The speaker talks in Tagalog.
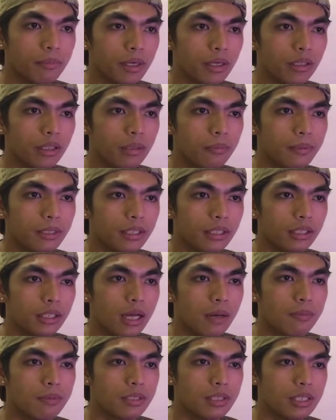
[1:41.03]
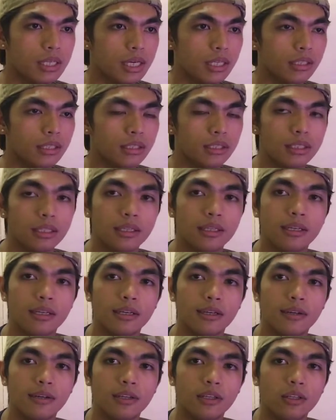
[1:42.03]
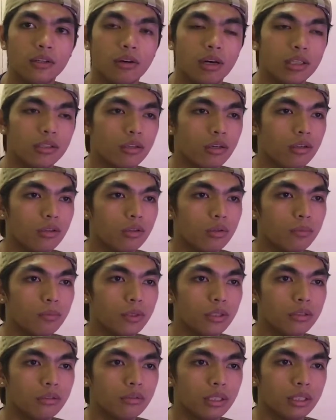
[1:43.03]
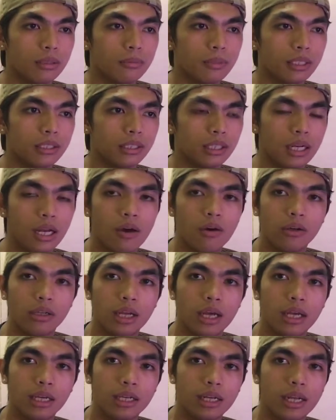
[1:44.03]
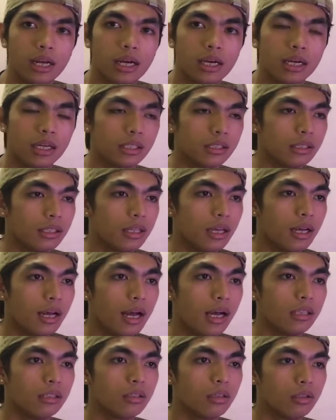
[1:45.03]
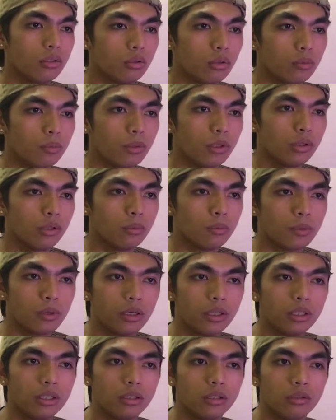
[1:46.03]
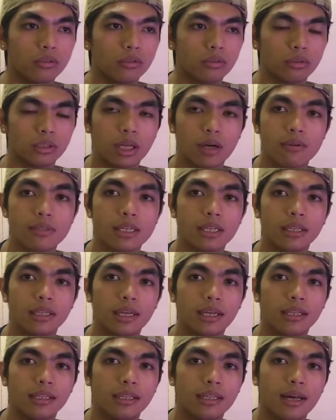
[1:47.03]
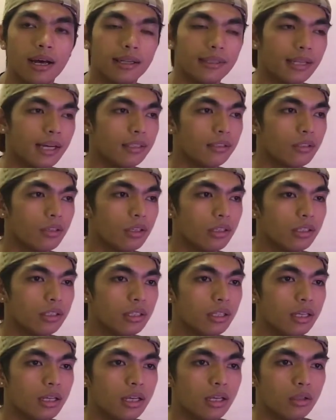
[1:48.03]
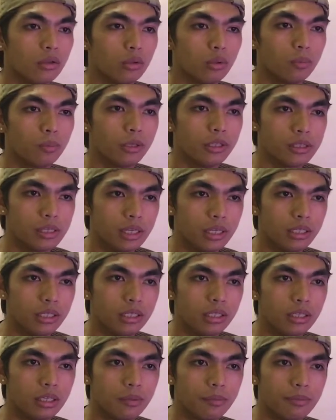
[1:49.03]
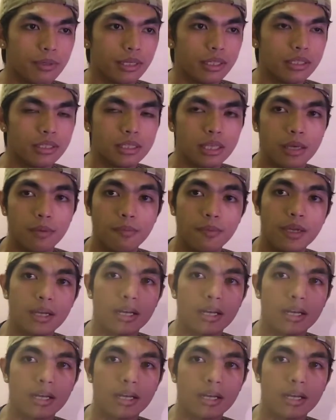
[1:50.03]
pero di pa natatapos dyan. Yung Android 2.1 naman tinawag na Eclair at Android 2.2 Pro yon noong 2010 at Android 2.3 gingerbread same